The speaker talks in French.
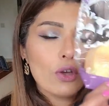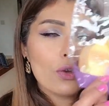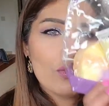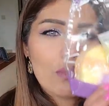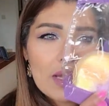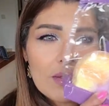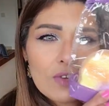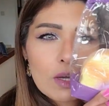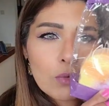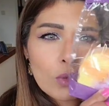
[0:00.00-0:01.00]
une
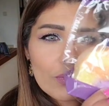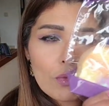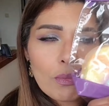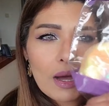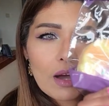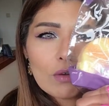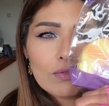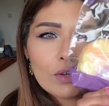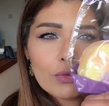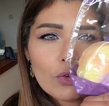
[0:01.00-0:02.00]
magnifique bombe de bain en
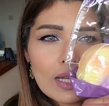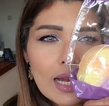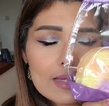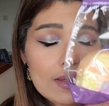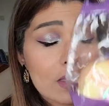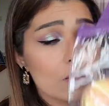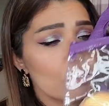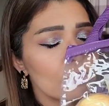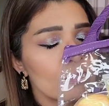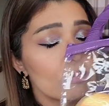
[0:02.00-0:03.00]
forme de glace qui
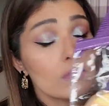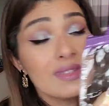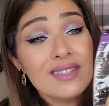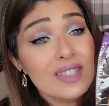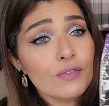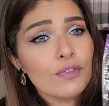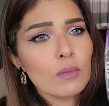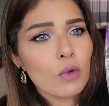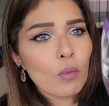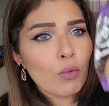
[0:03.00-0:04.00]
sent
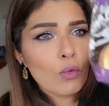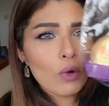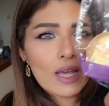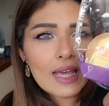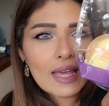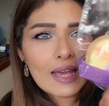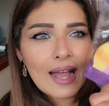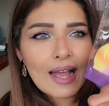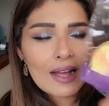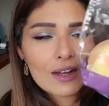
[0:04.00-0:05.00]
divinement bon et
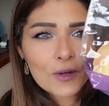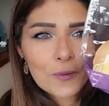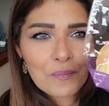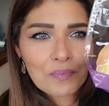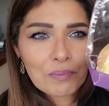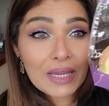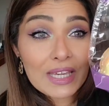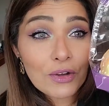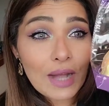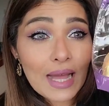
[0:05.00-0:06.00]
un euh,
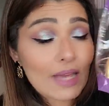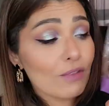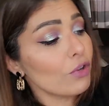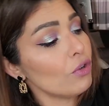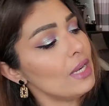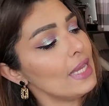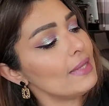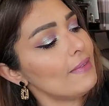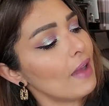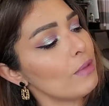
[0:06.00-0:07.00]
brillant à lèvres, les
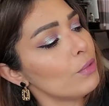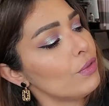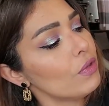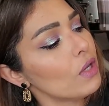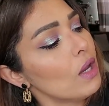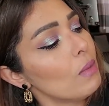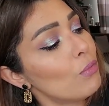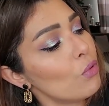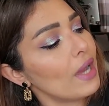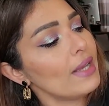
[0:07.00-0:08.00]
Diamond
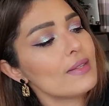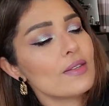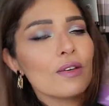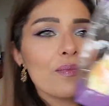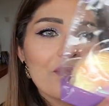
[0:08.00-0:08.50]
Bright